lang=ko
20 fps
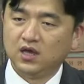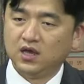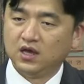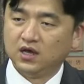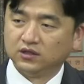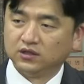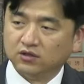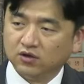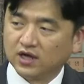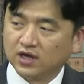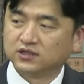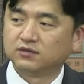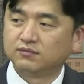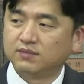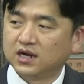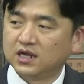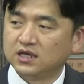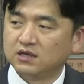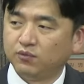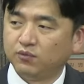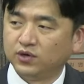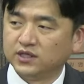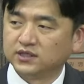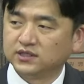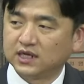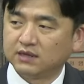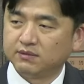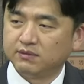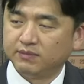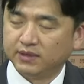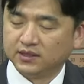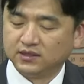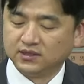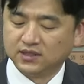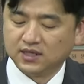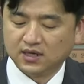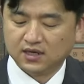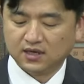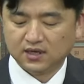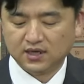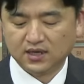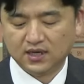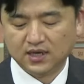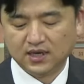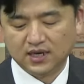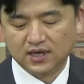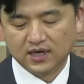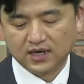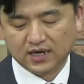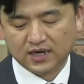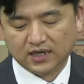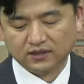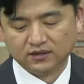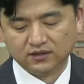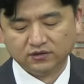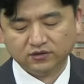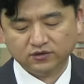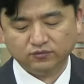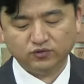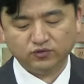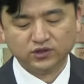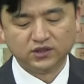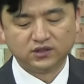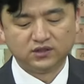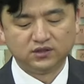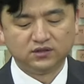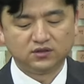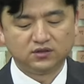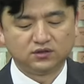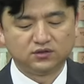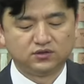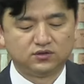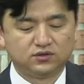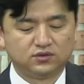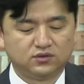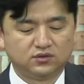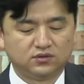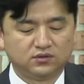너가 정 하나님 보낸 사람이 맞느냐라는 의문이 든 것이죠.